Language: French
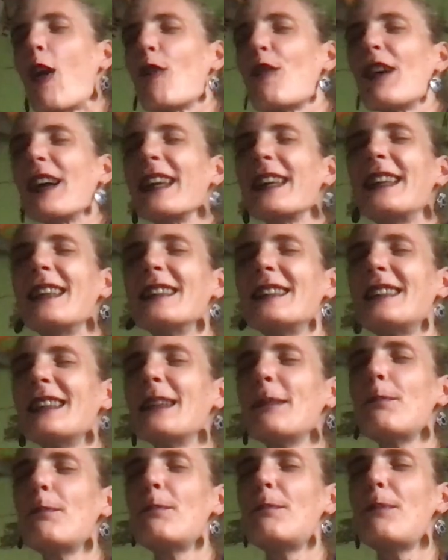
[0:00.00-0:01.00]
enfin, qui
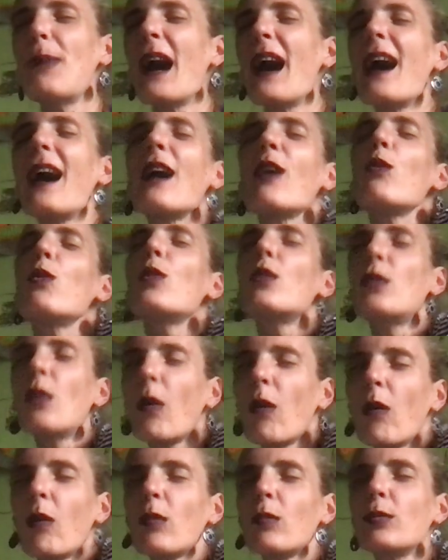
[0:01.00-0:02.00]
n'étaient pas
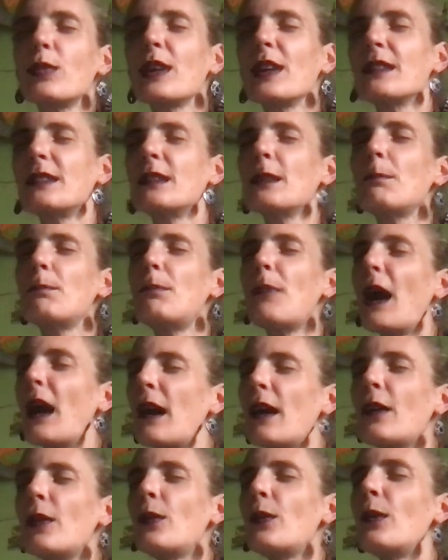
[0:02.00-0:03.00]
arrogants ou qui n'étaient
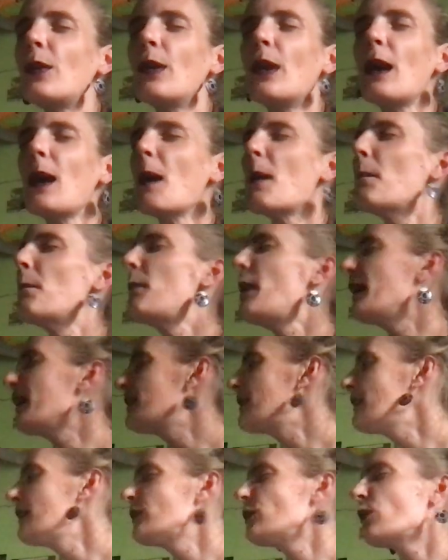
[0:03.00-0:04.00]
pas euh,
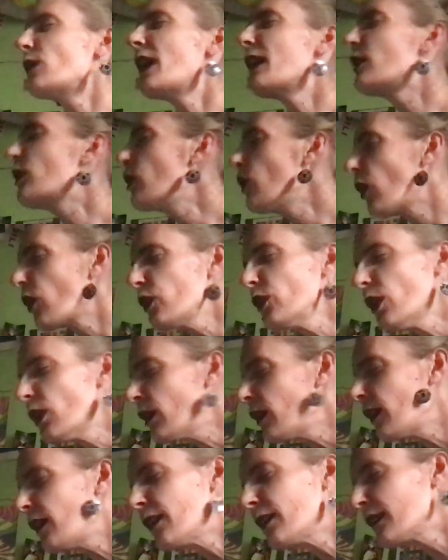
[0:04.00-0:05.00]
basés sur la
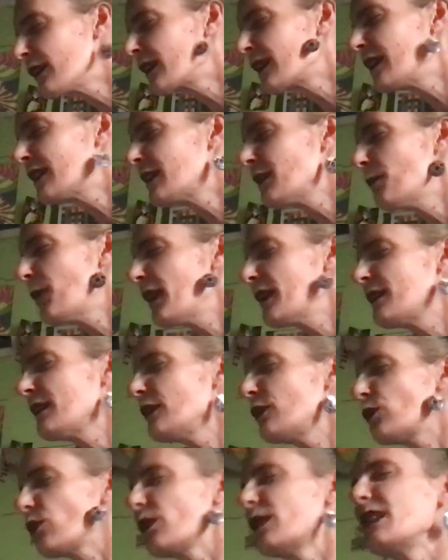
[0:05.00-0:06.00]
gloriole, qui étaient basés
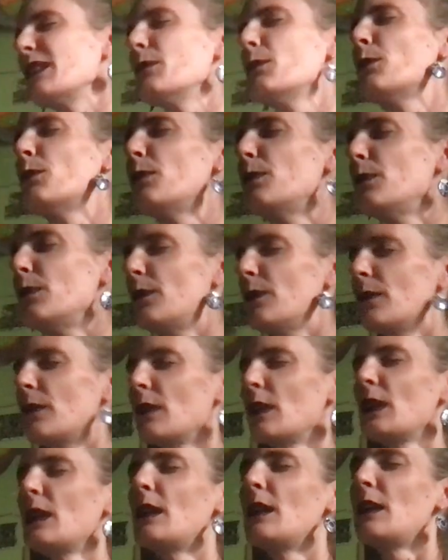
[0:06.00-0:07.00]
sur des,
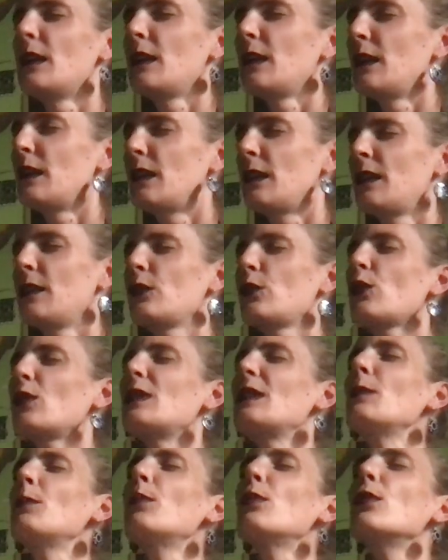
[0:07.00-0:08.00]
sur
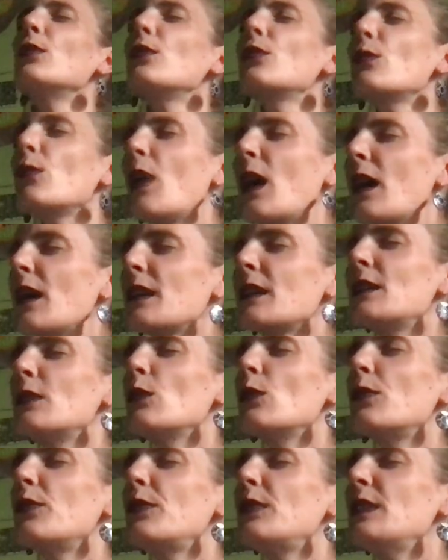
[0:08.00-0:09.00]
des besoins qui, au
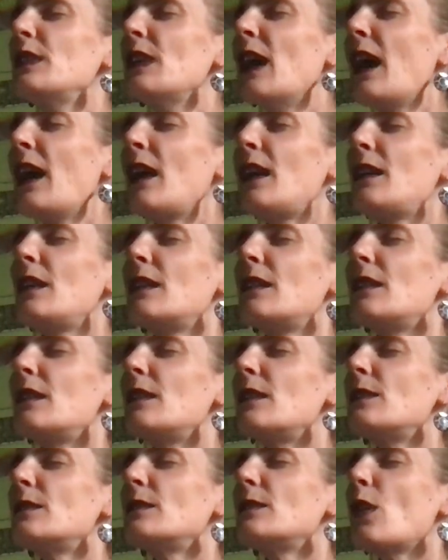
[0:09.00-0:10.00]
final,
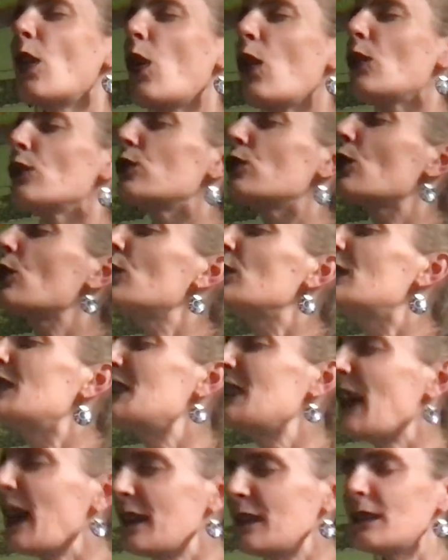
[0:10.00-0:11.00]

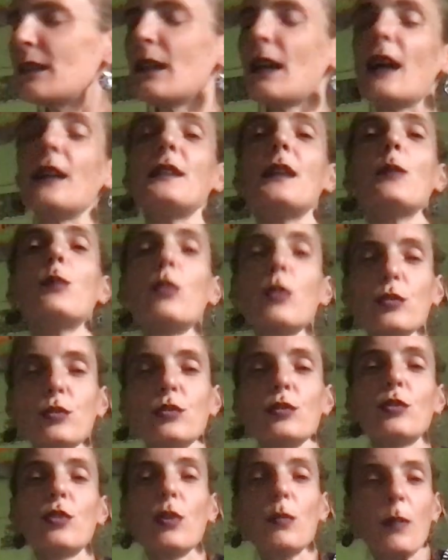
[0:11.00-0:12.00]
entretiennent un amour
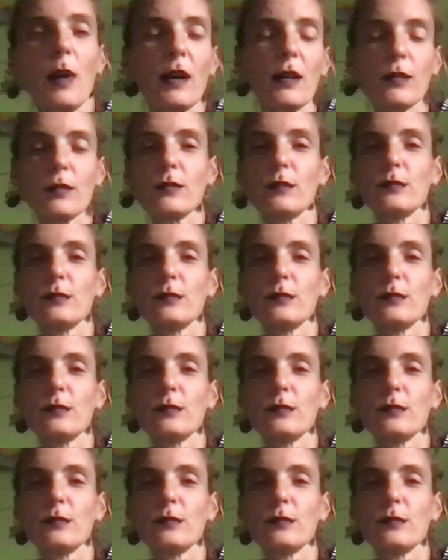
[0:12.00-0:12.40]
du commun,